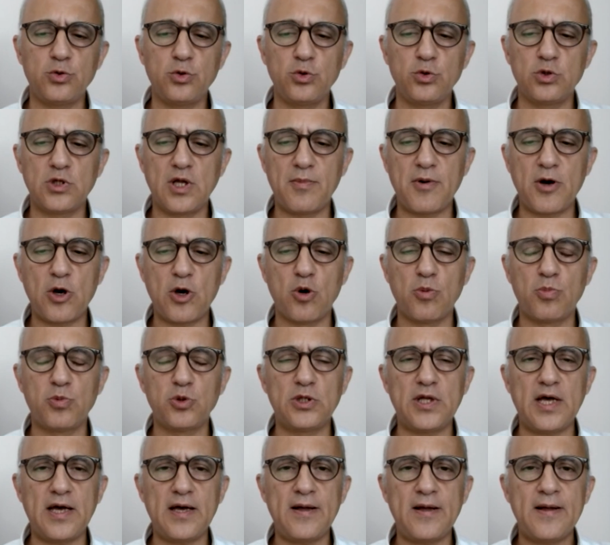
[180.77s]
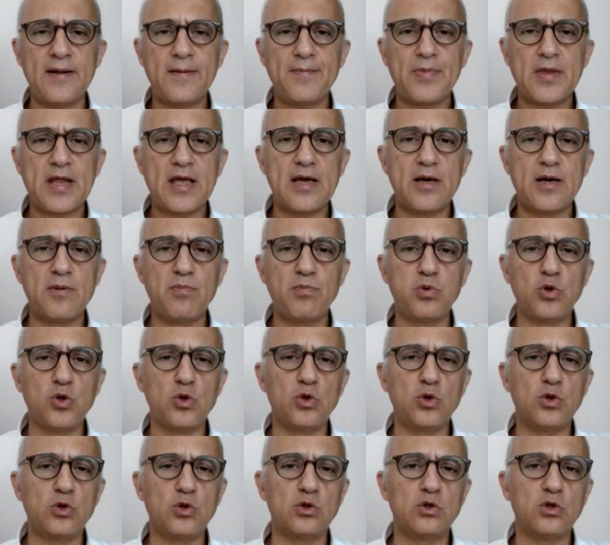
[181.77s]
Uygulama kopu da e,
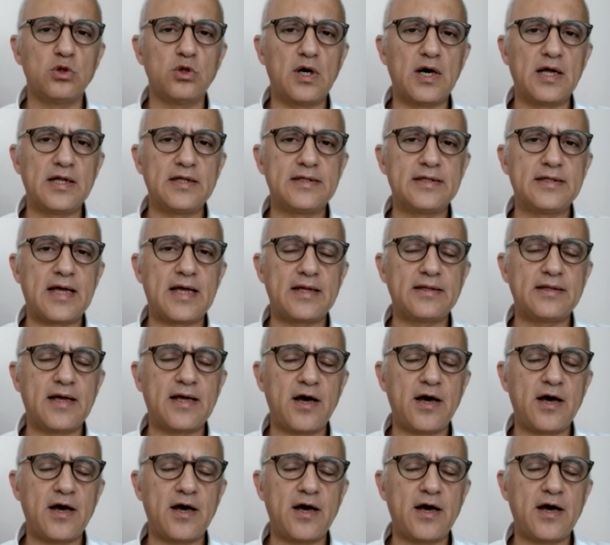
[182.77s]
bu e, alınan